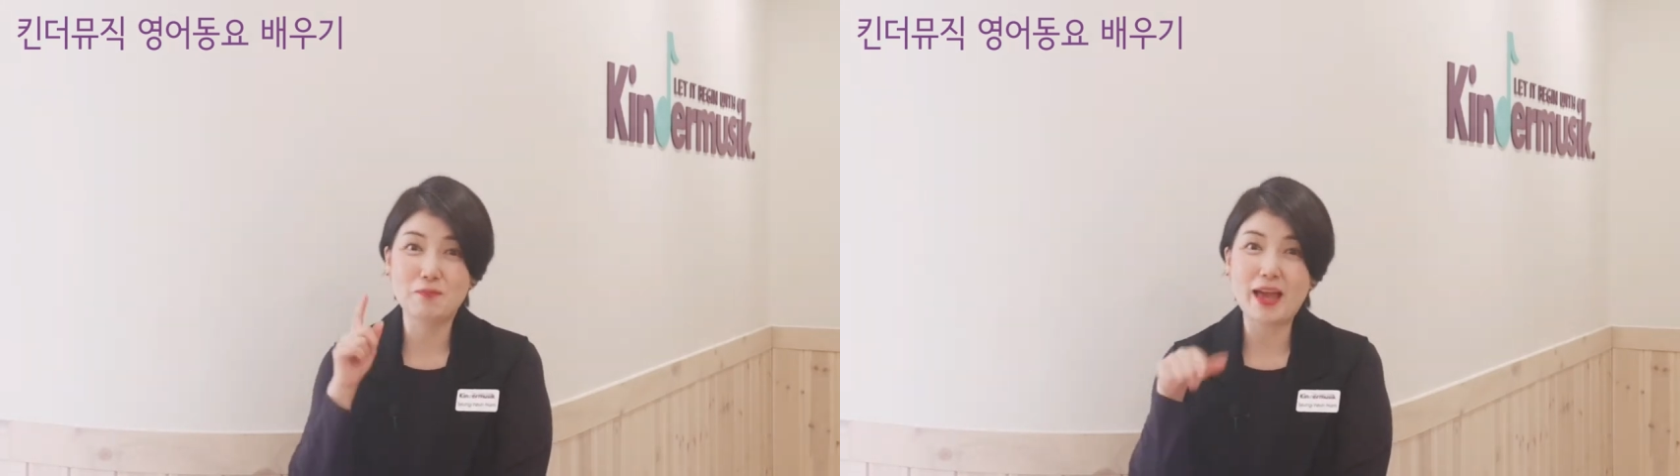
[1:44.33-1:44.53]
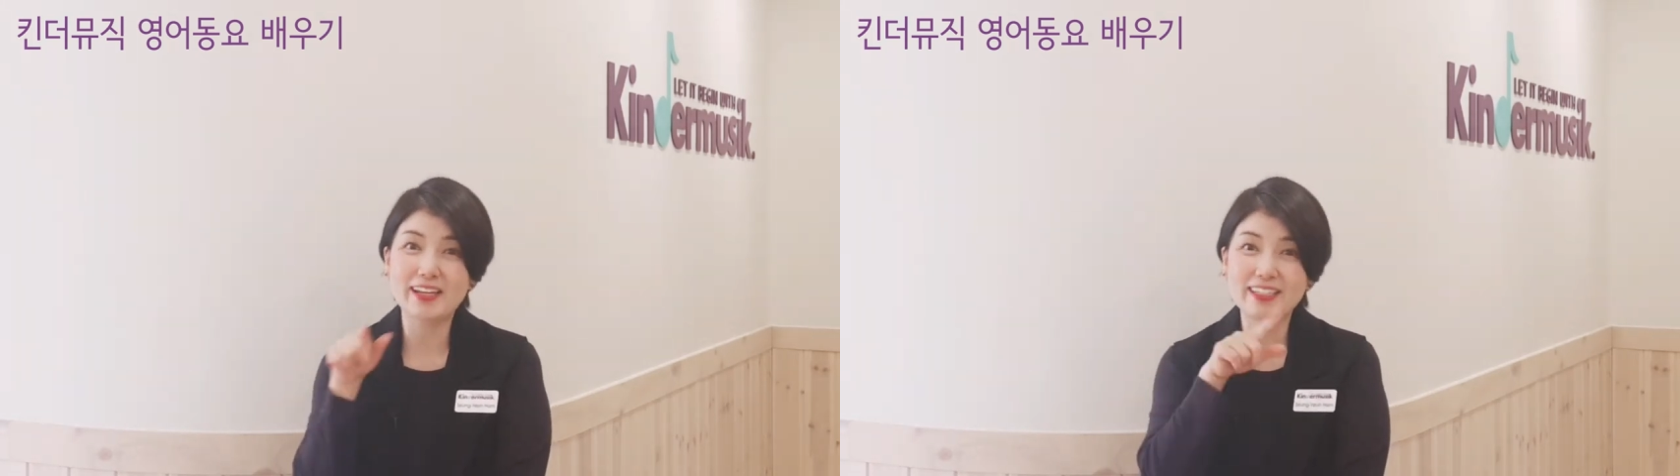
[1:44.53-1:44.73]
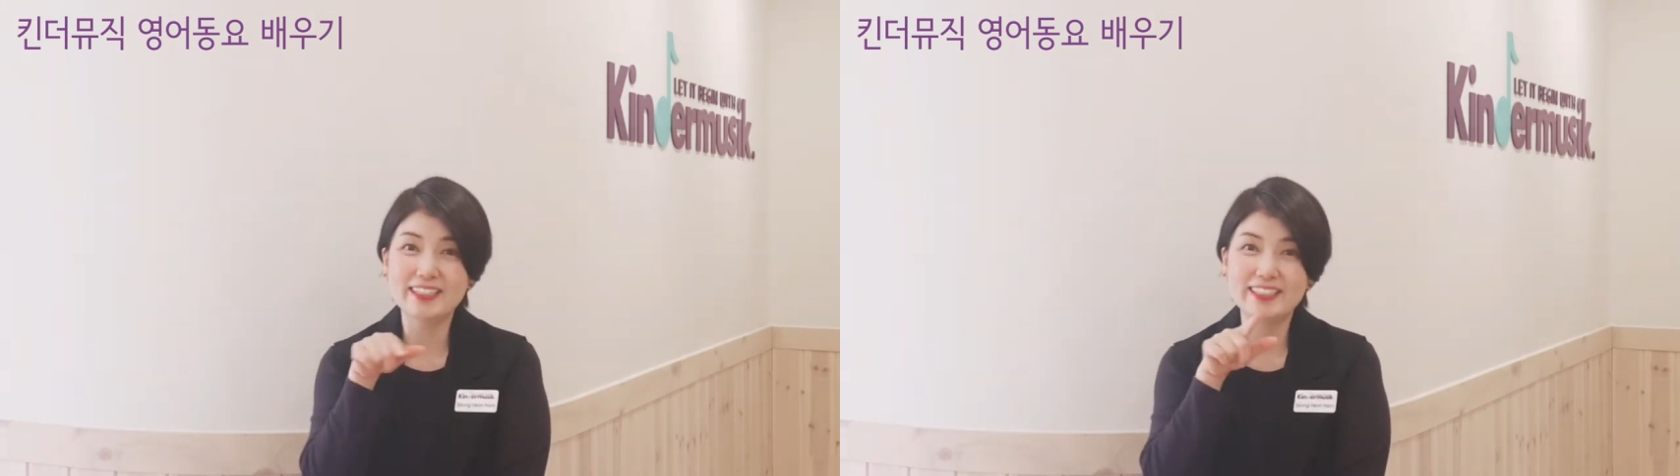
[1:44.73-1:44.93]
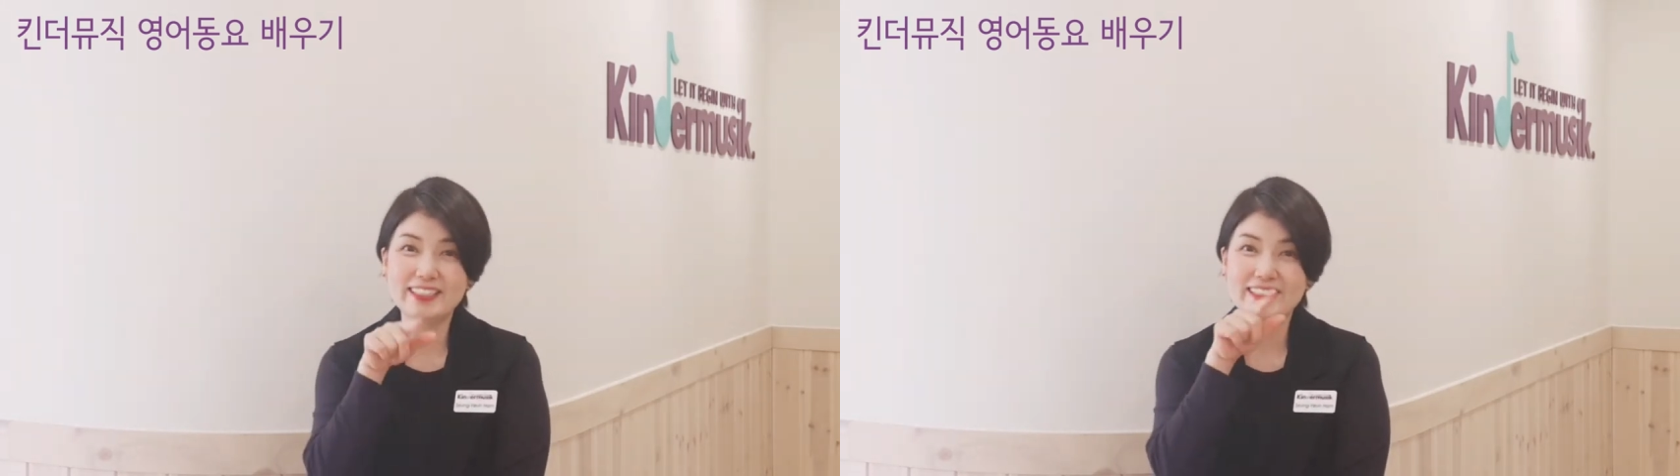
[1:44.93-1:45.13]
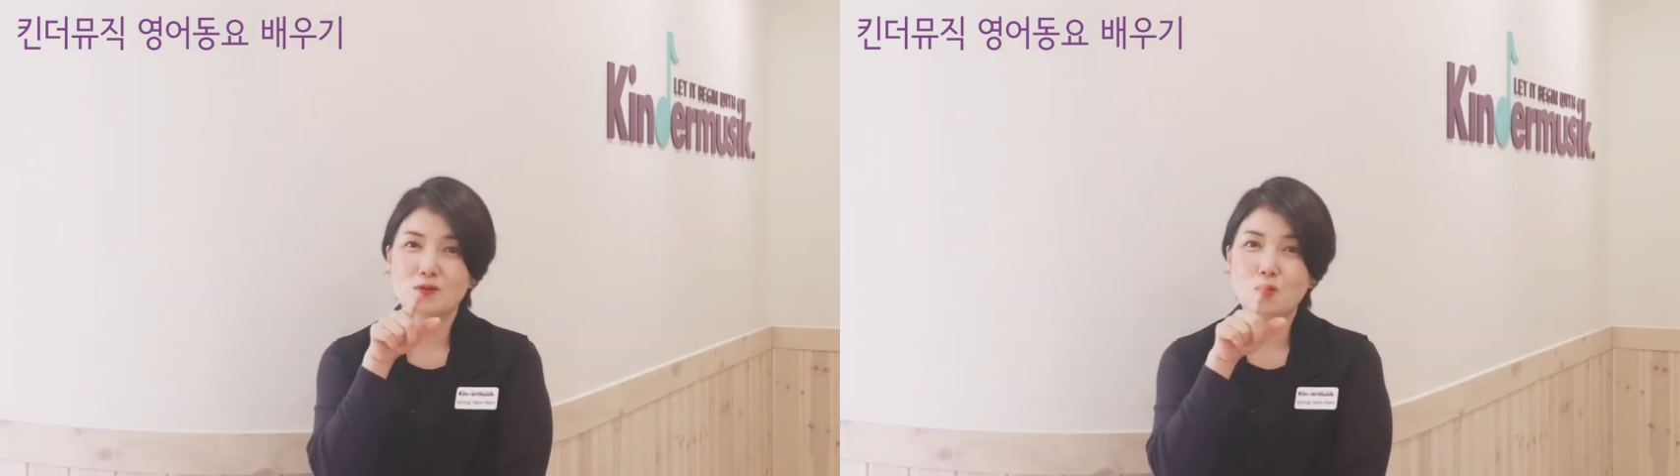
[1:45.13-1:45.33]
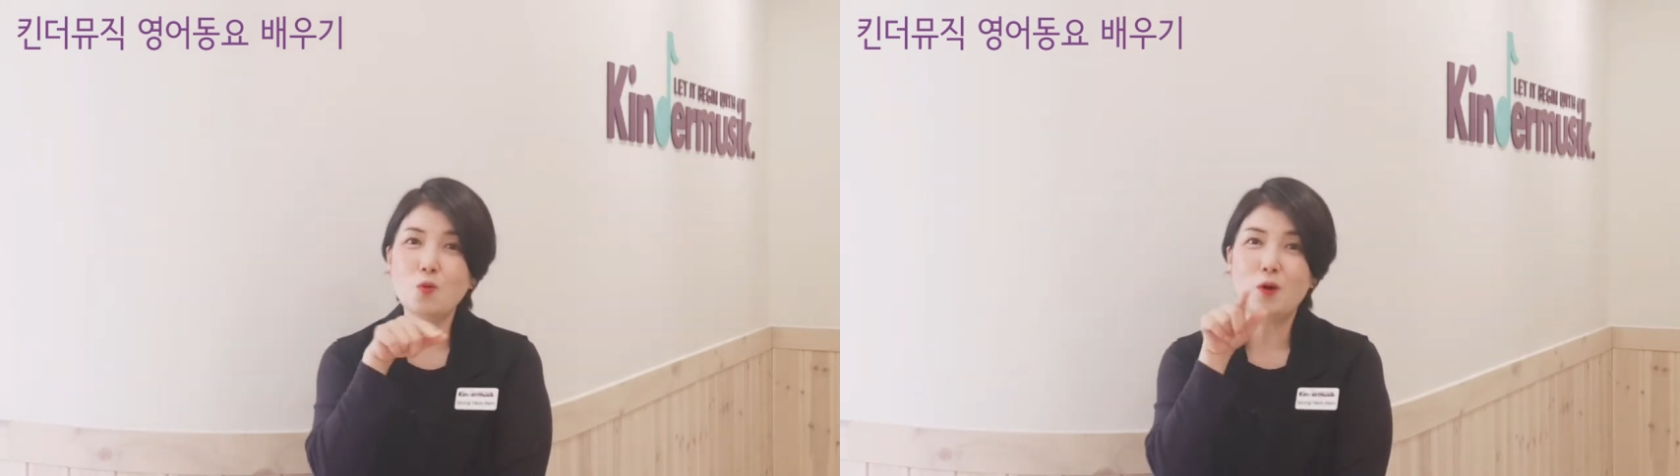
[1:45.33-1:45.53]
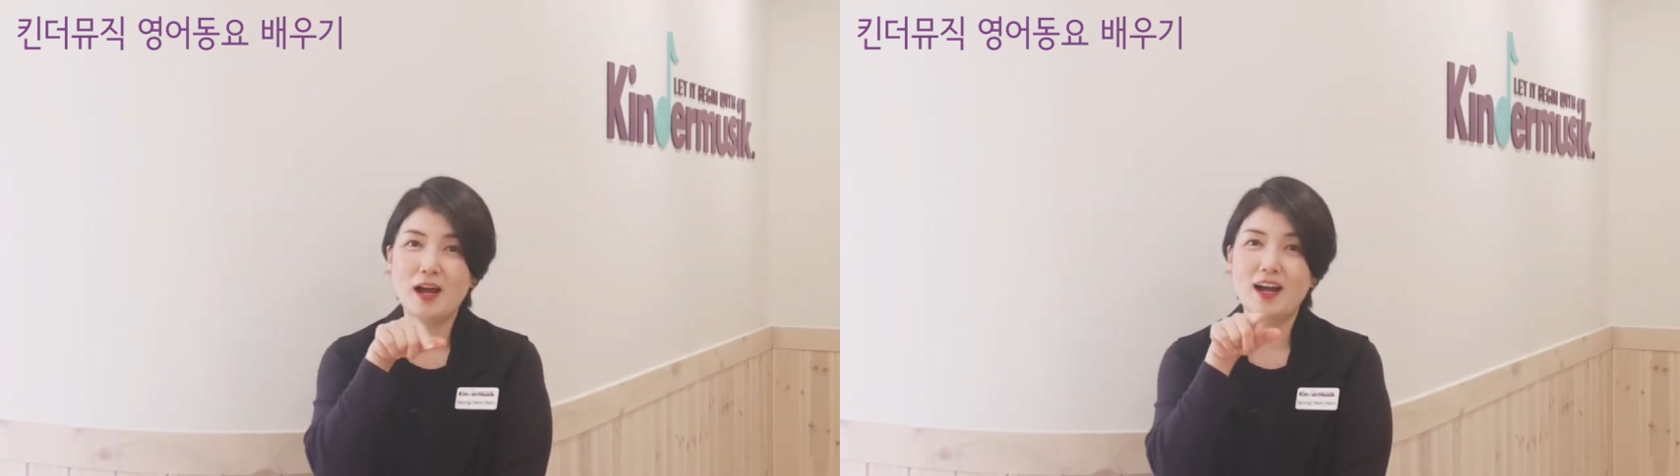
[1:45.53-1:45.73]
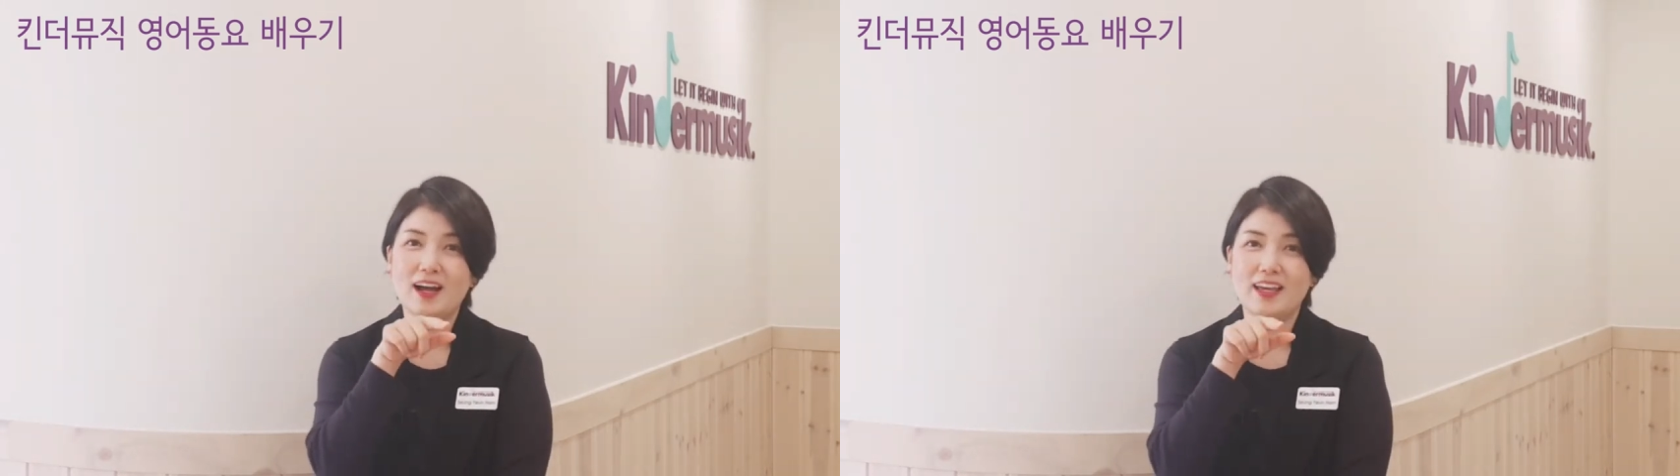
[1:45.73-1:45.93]
penny는
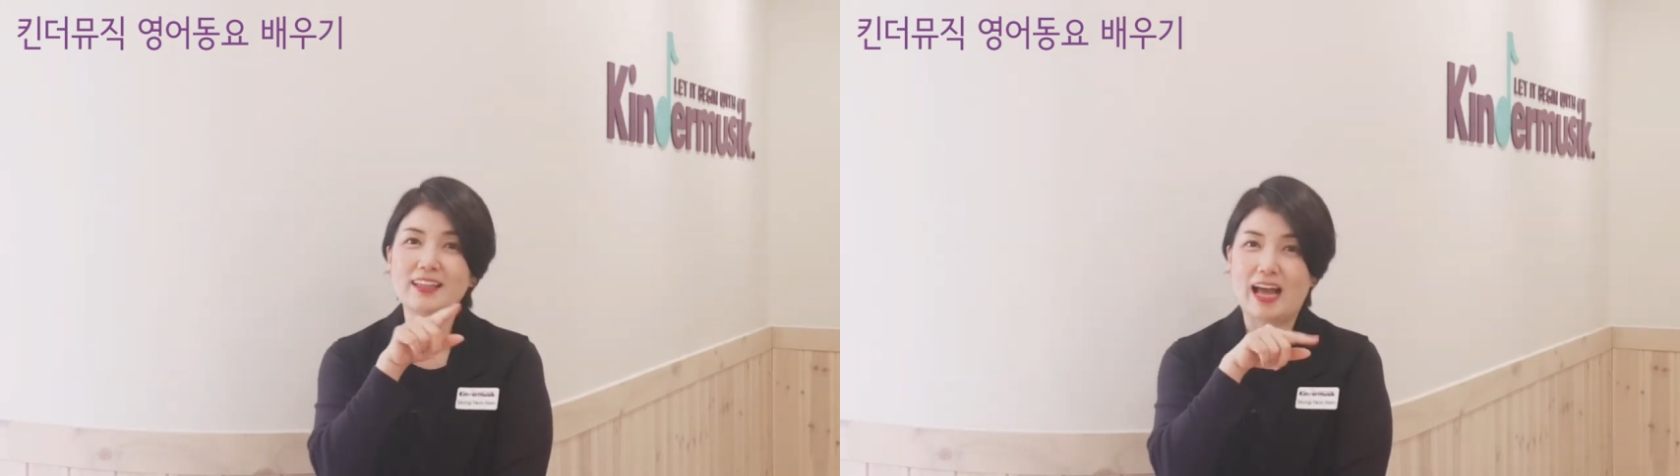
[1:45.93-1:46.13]
통화의